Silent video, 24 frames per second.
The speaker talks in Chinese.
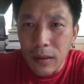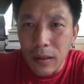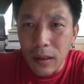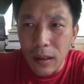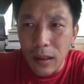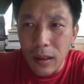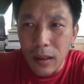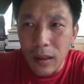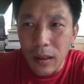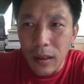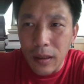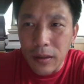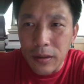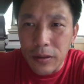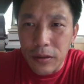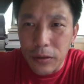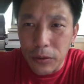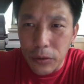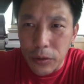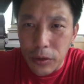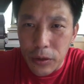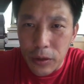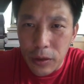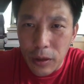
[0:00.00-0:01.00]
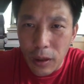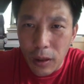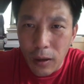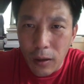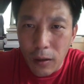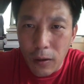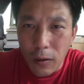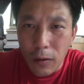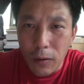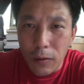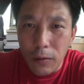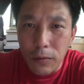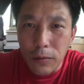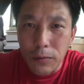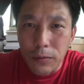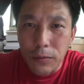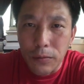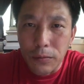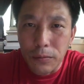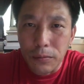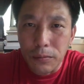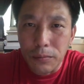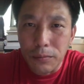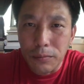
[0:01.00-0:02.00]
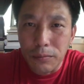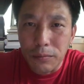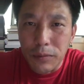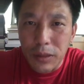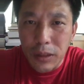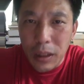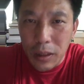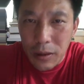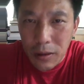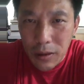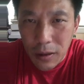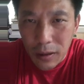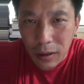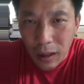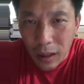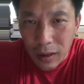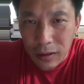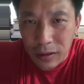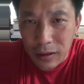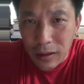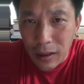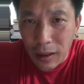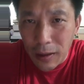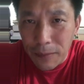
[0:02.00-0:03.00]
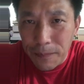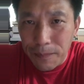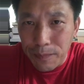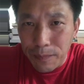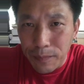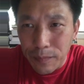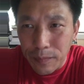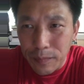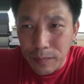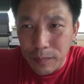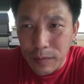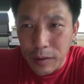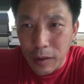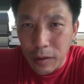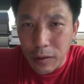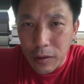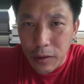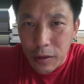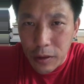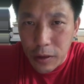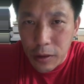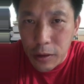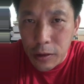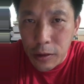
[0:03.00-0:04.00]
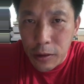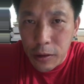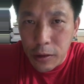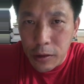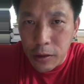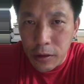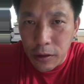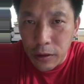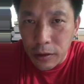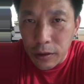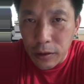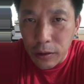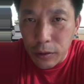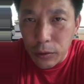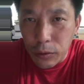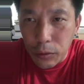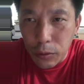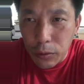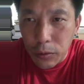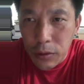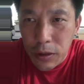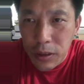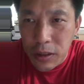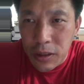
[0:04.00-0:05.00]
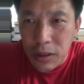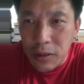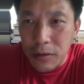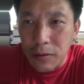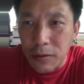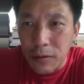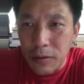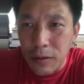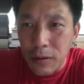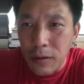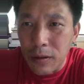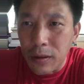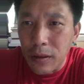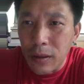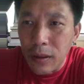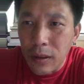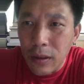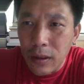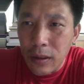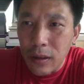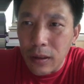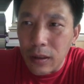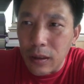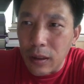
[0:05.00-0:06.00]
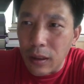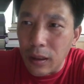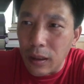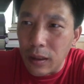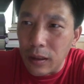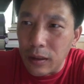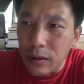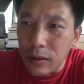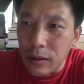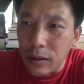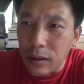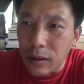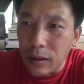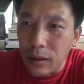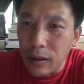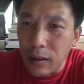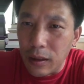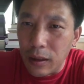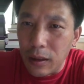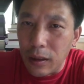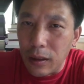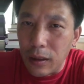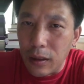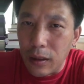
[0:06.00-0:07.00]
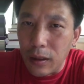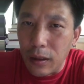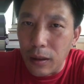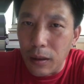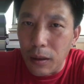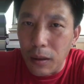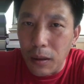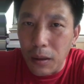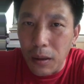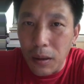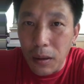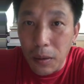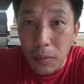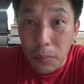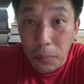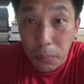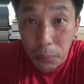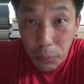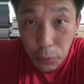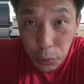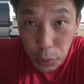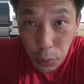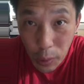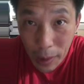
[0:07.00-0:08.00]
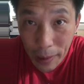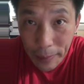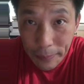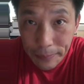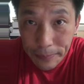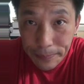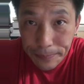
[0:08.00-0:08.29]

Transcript: 呃，就是要趁热打铁。要实质性的推进，呃，这个普选，